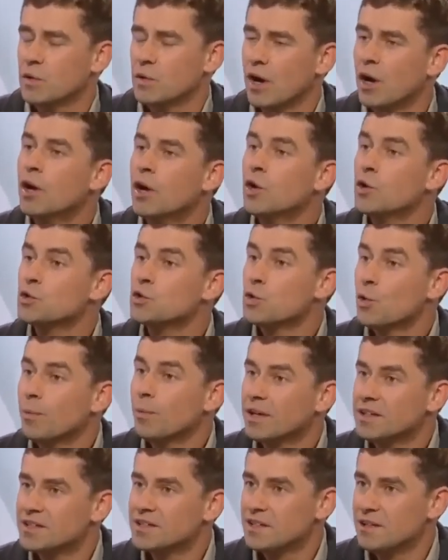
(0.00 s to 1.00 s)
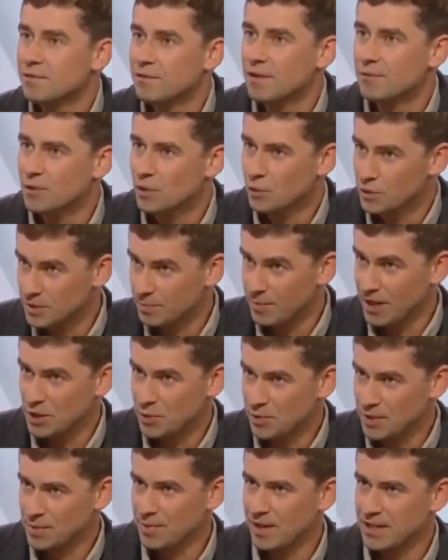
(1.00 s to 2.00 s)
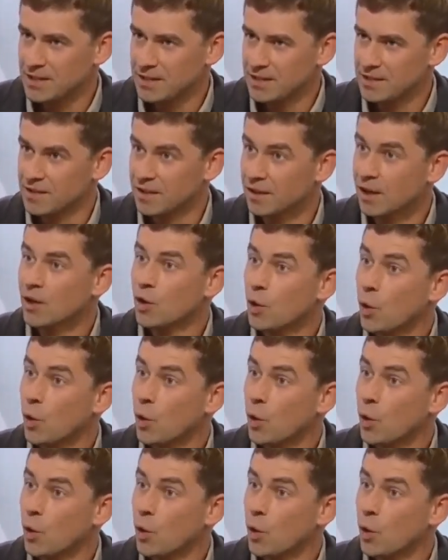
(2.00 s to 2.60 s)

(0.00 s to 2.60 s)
Sogar so massiv, wenn wir wir uns beispielsweise diese